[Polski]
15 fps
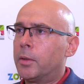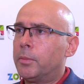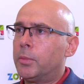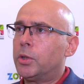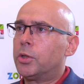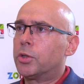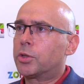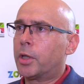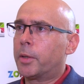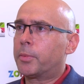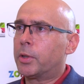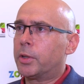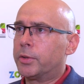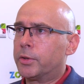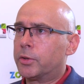mini sztab
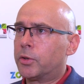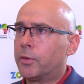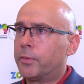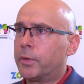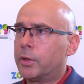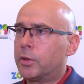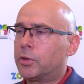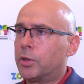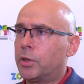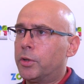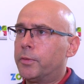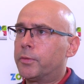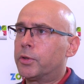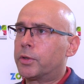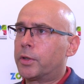kryzysowy,
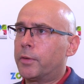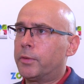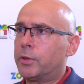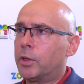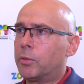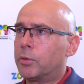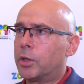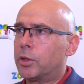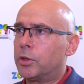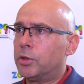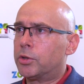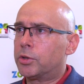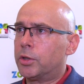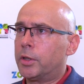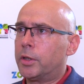czyli wszystkie wydziały
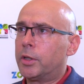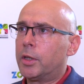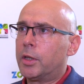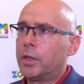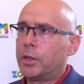techniczne